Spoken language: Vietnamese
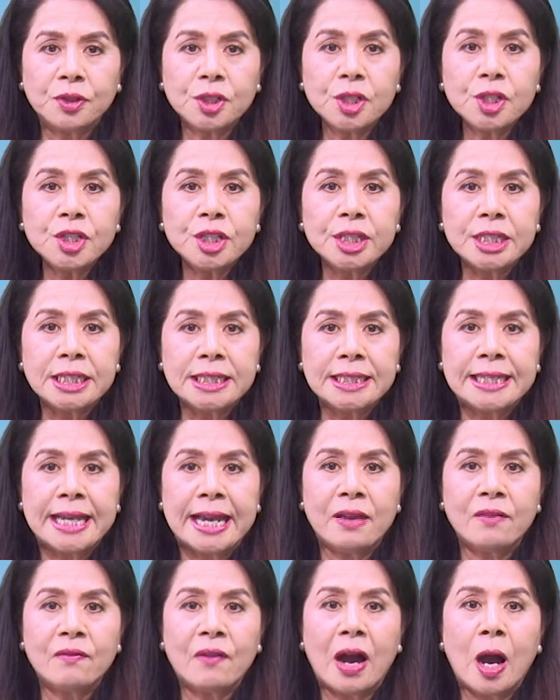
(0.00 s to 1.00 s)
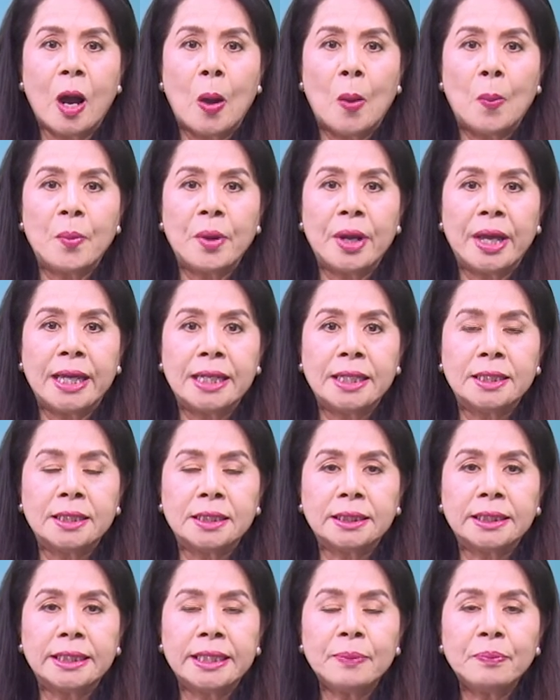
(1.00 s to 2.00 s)
chương trình dạy và học này
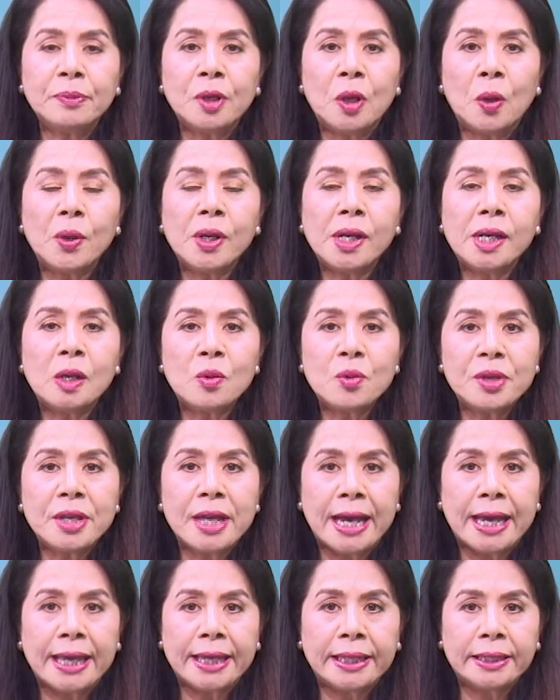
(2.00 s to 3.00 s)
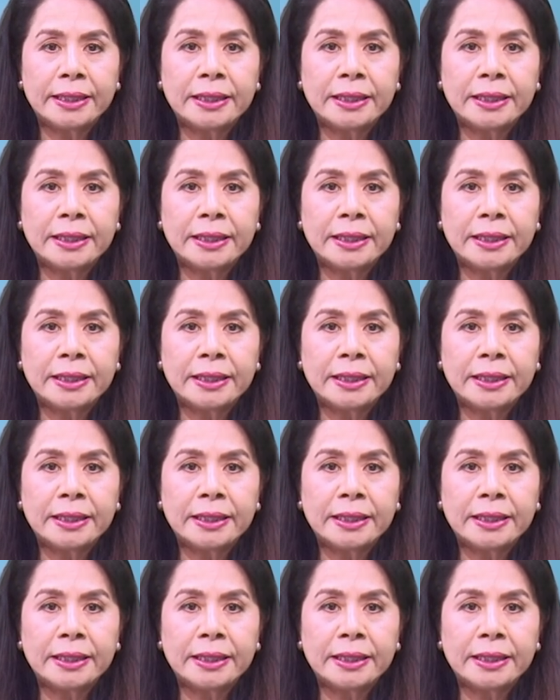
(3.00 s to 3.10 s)
được tiếp nối lâu dài.